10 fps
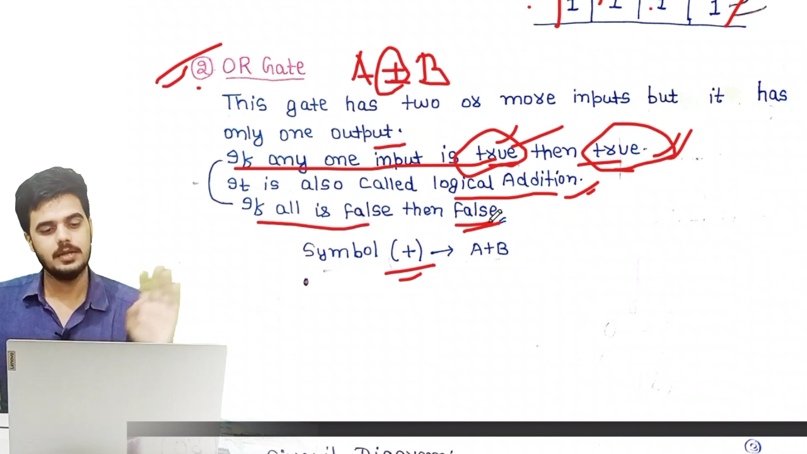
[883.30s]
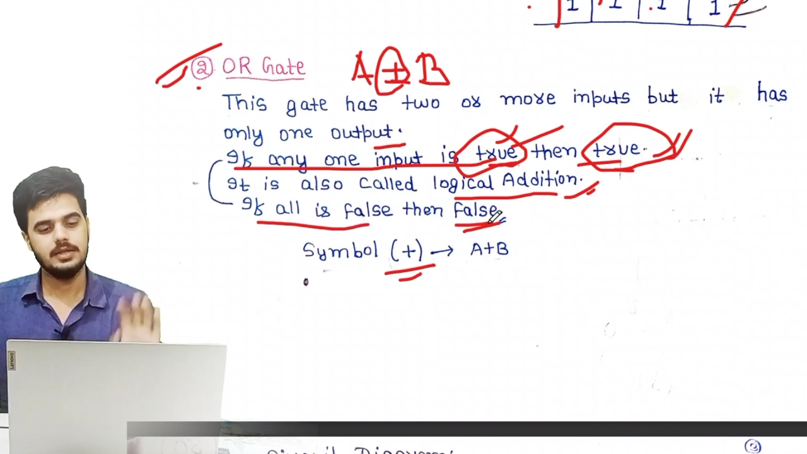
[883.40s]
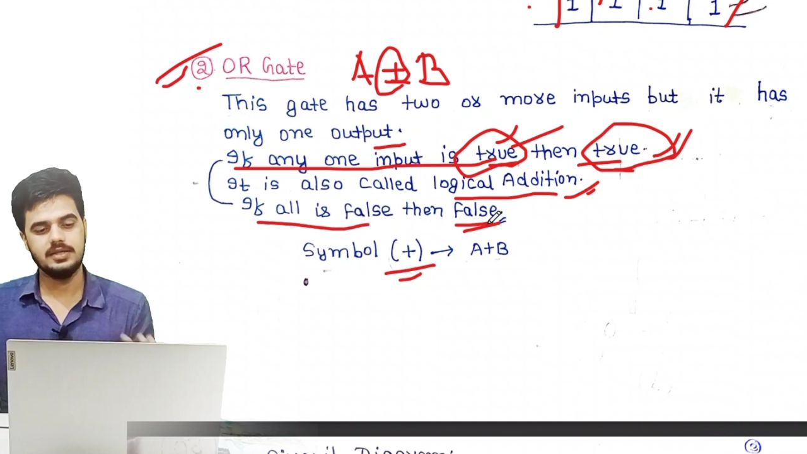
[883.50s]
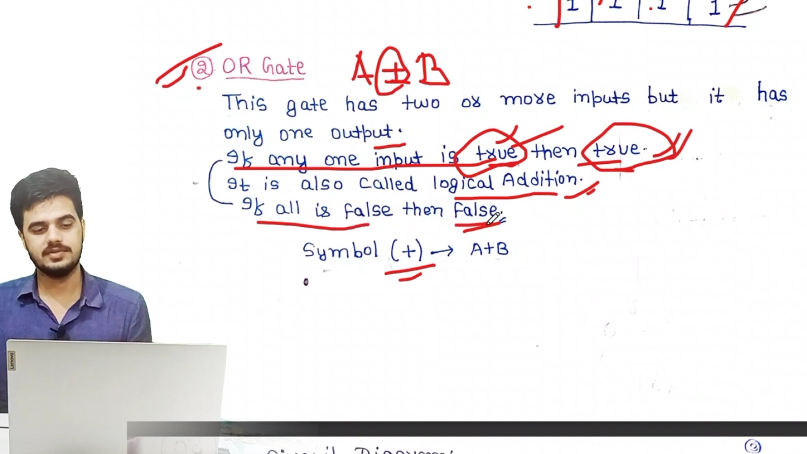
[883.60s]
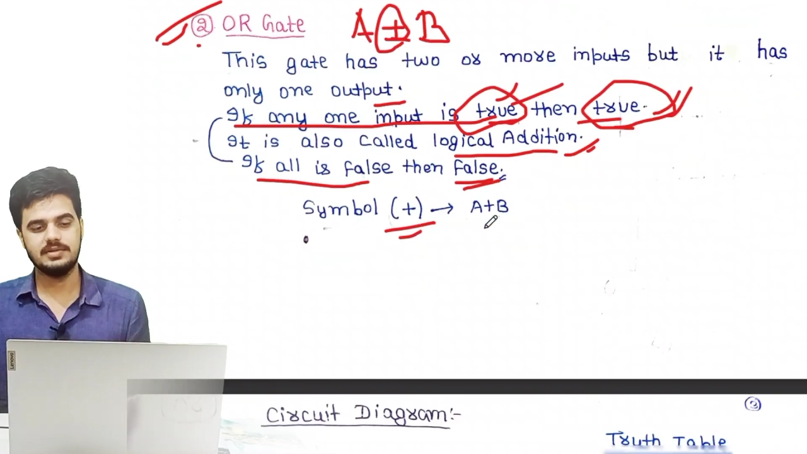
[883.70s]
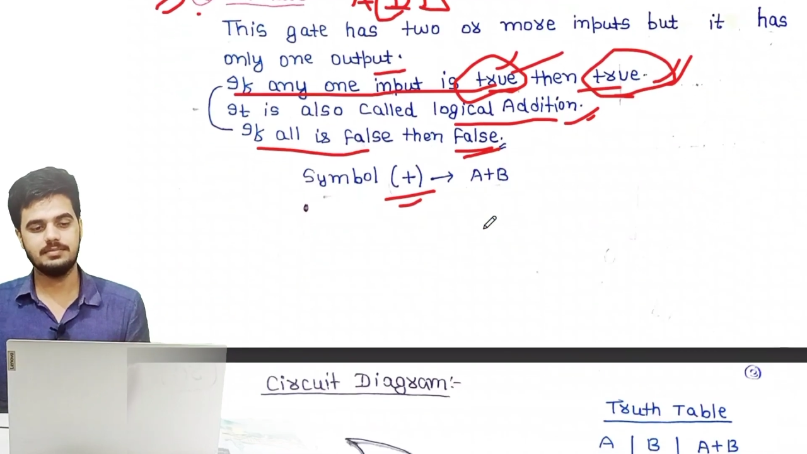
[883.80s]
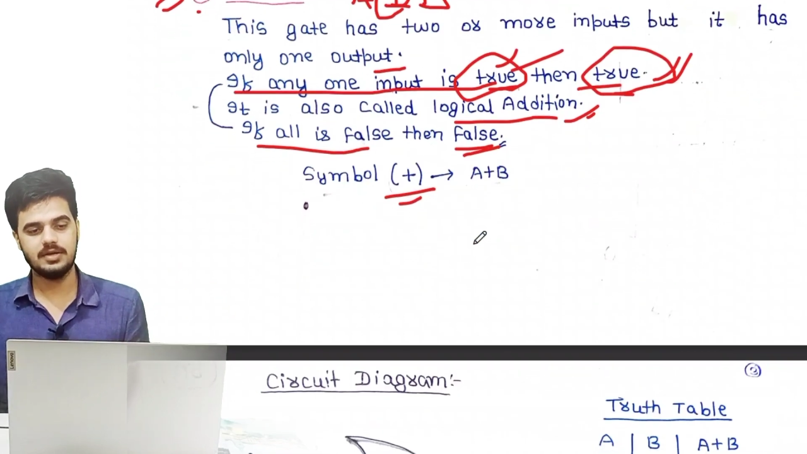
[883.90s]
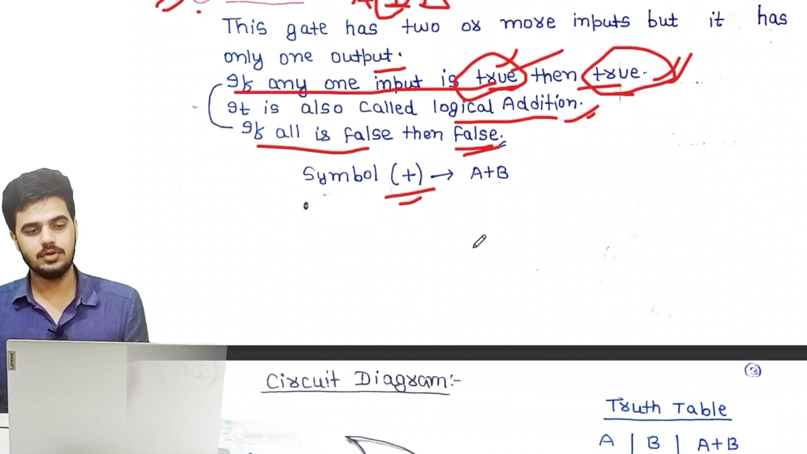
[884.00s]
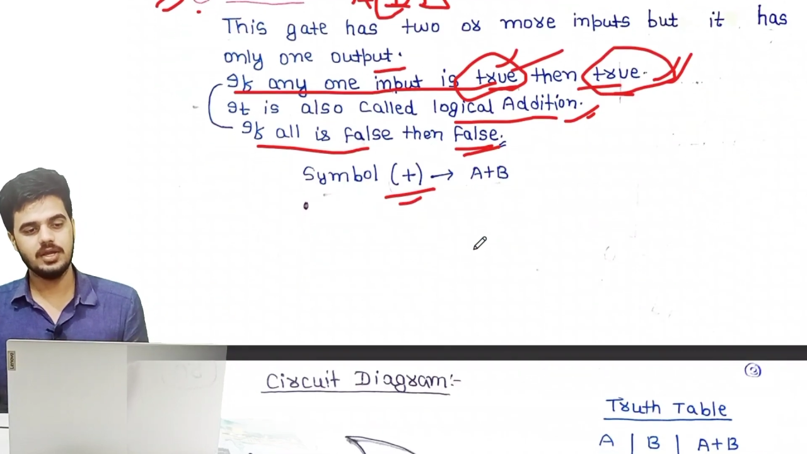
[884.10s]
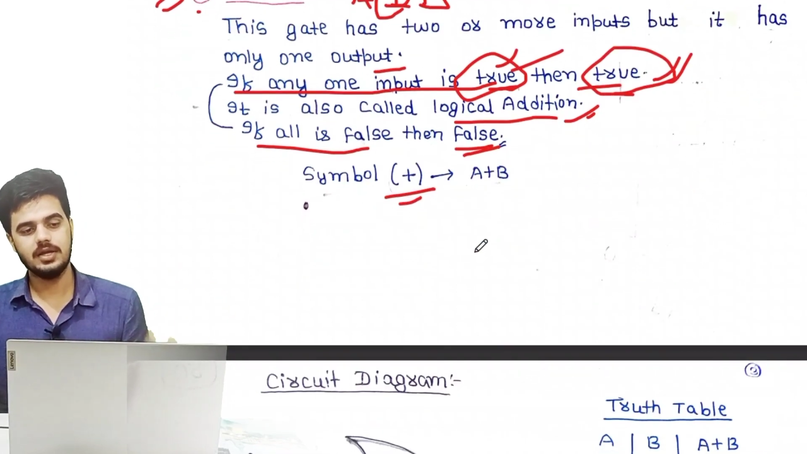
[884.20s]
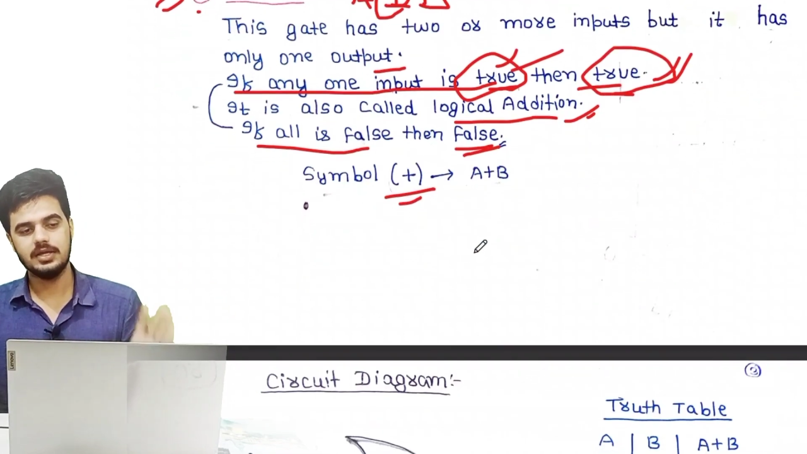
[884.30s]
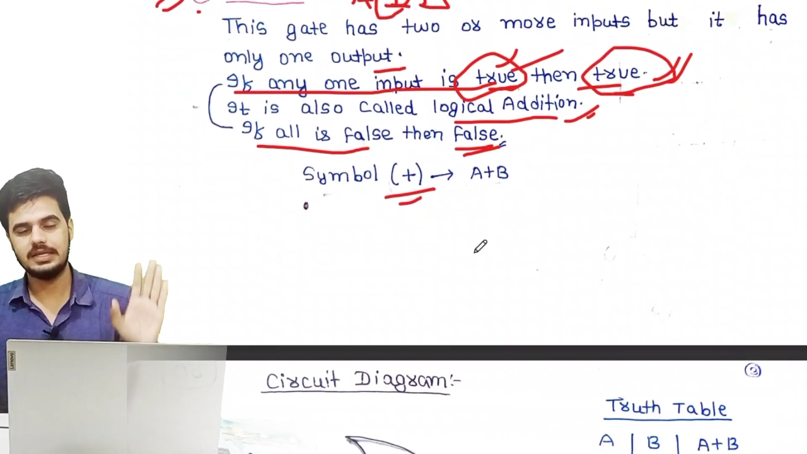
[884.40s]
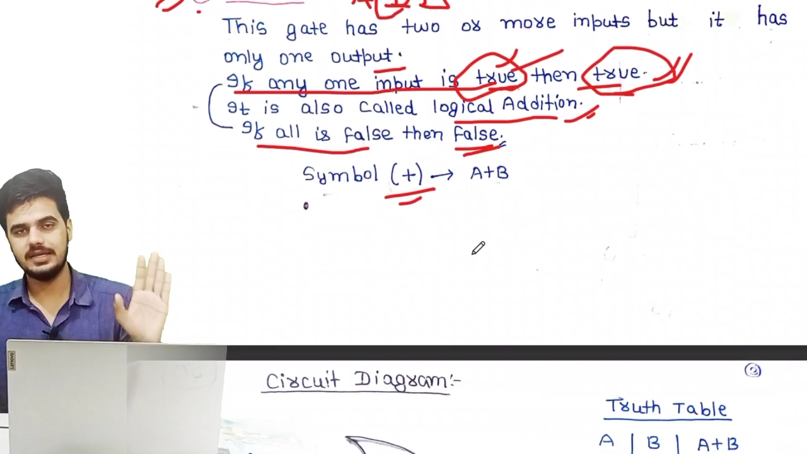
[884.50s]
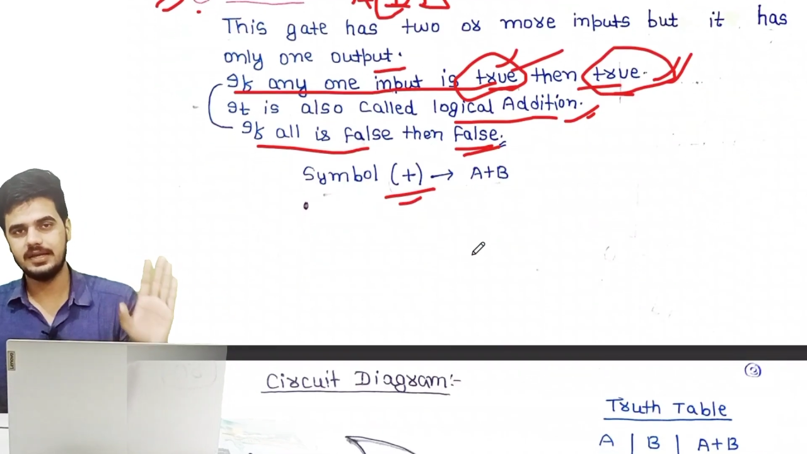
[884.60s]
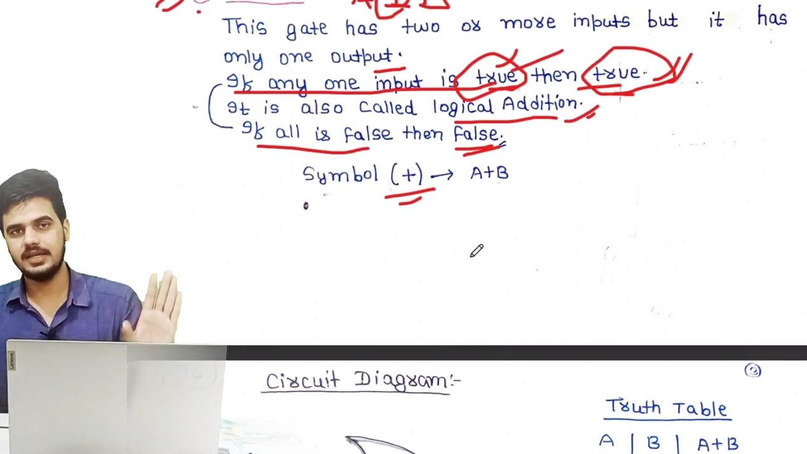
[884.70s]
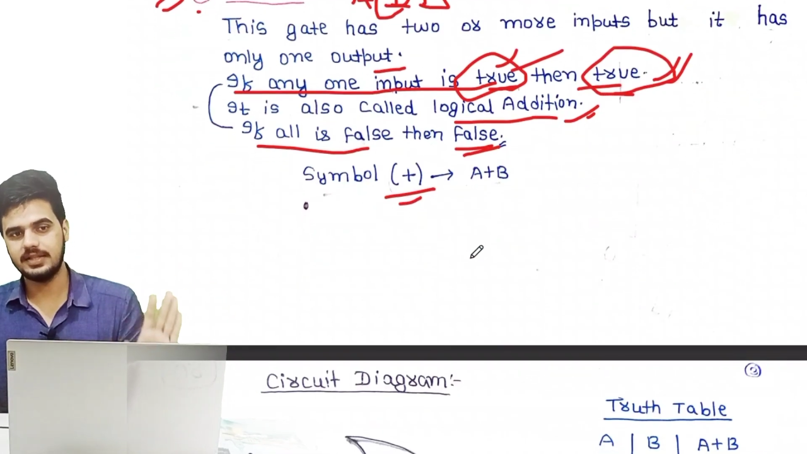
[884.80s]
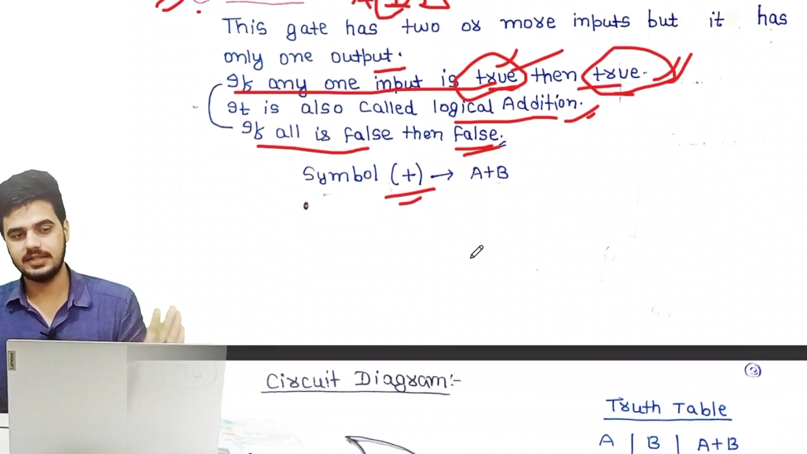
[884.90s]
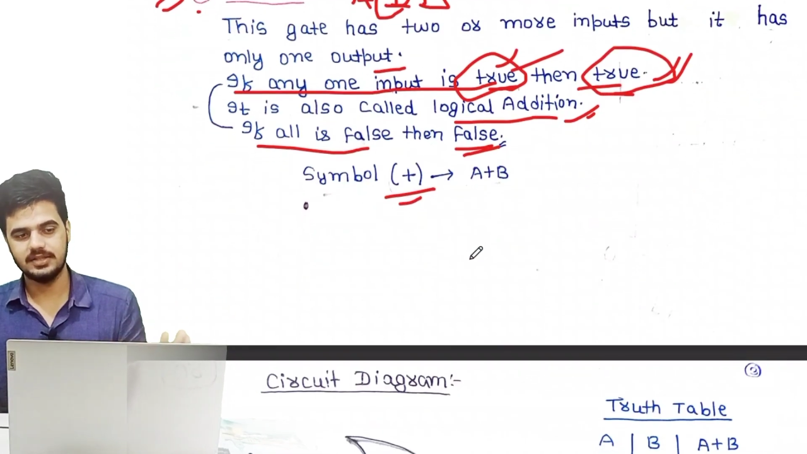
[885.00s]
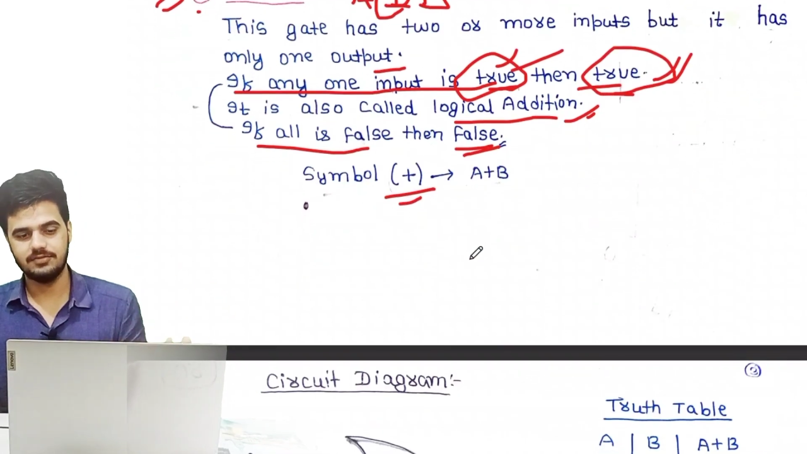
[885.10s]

ये सिंबल हो गया क्लियर है यहां तक